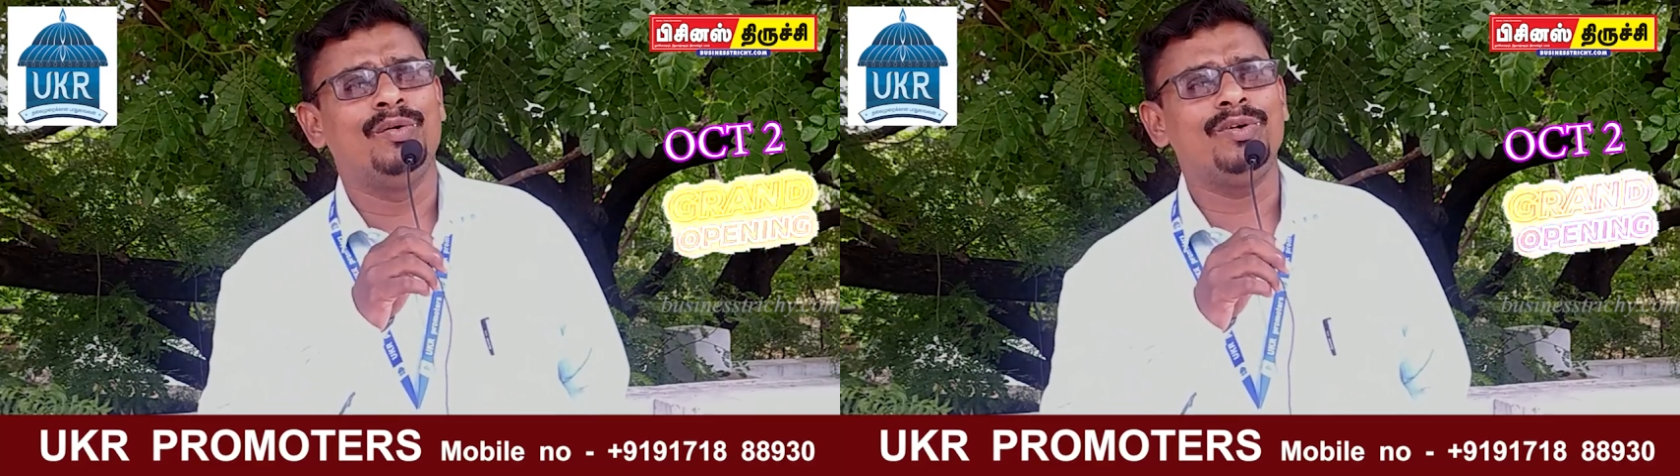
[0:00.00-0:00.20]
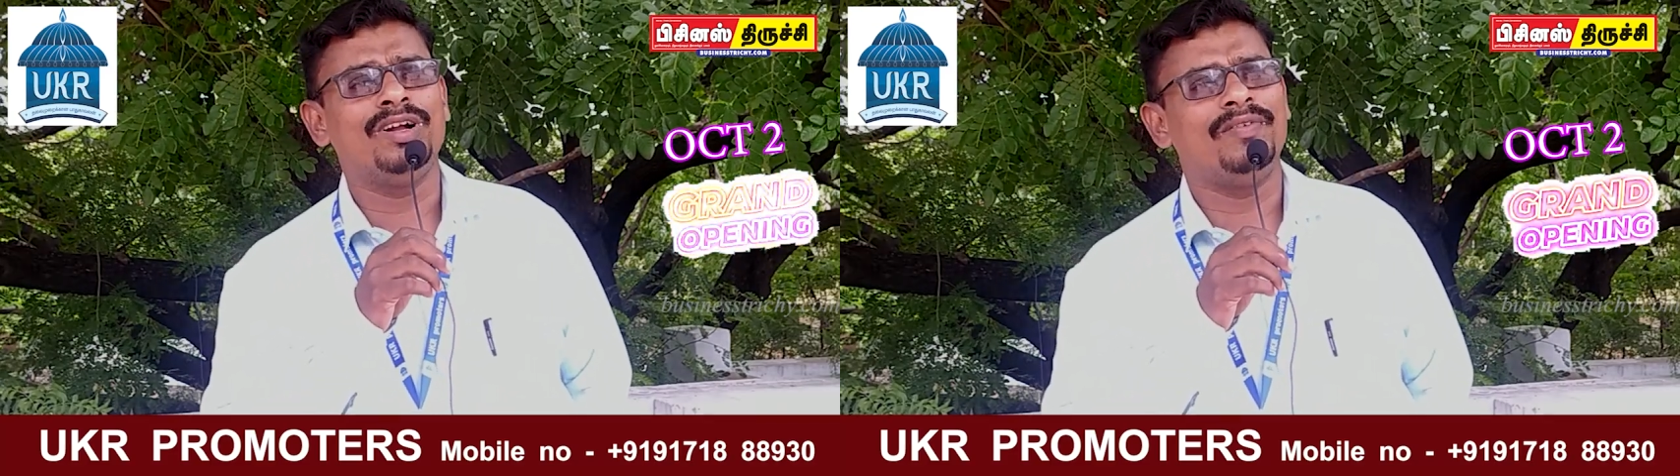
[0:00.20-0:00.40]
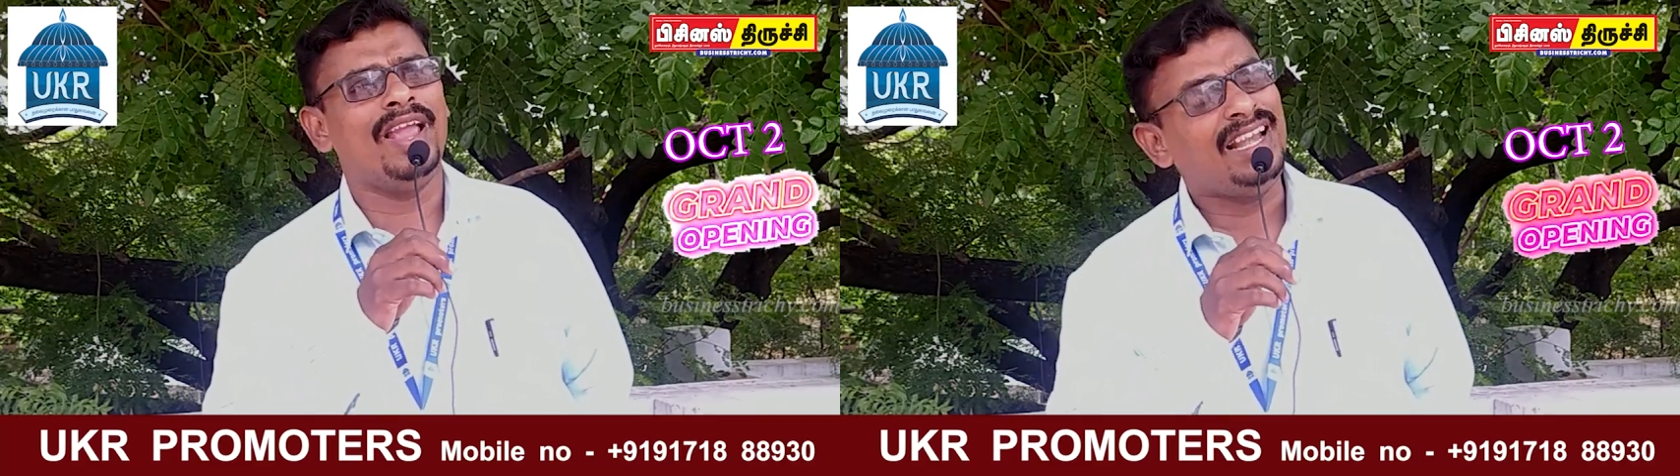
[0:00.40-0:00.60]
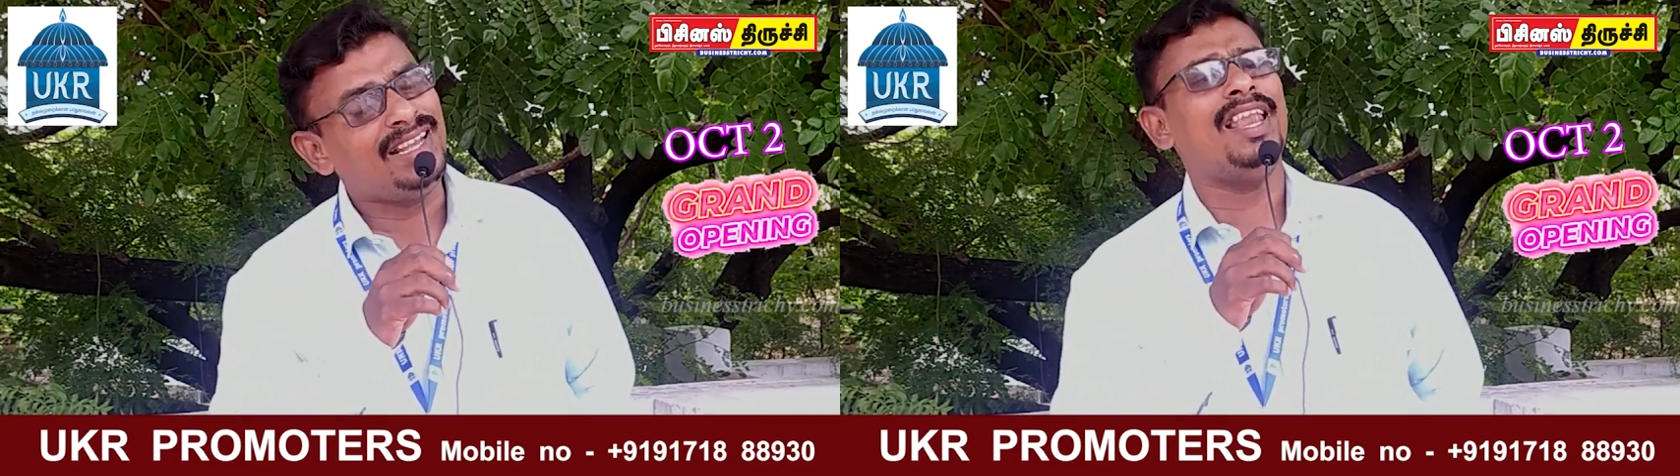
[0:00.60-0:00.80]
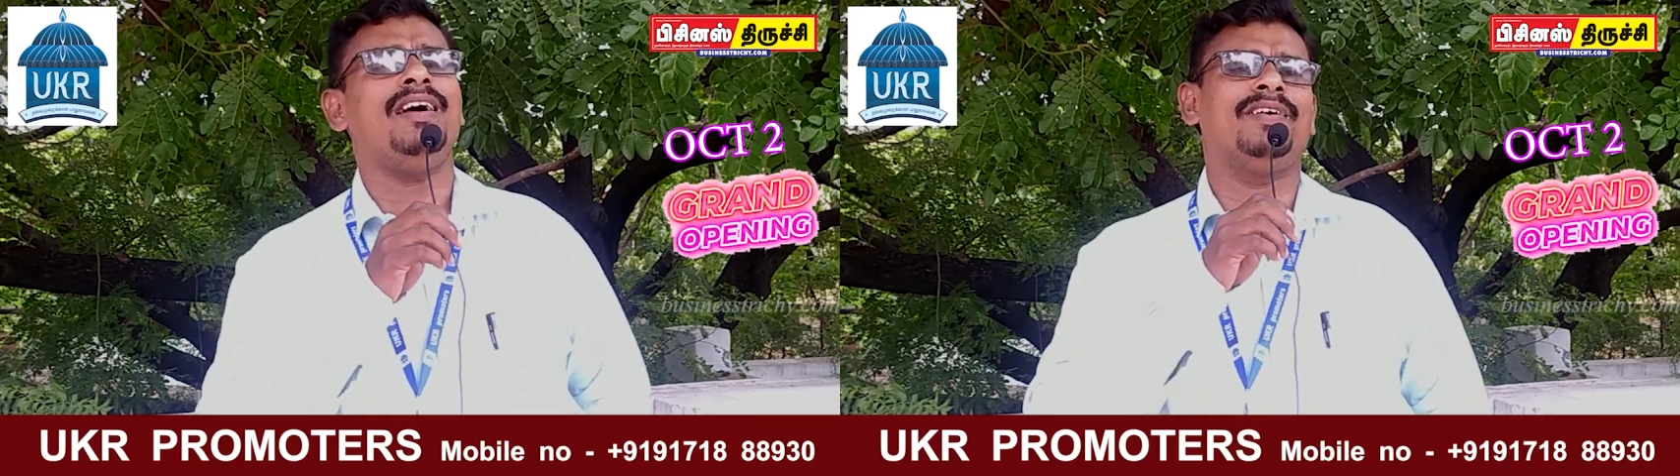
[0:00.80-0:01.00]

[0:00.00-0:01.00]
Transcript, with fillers: உங்க வீட்டிலே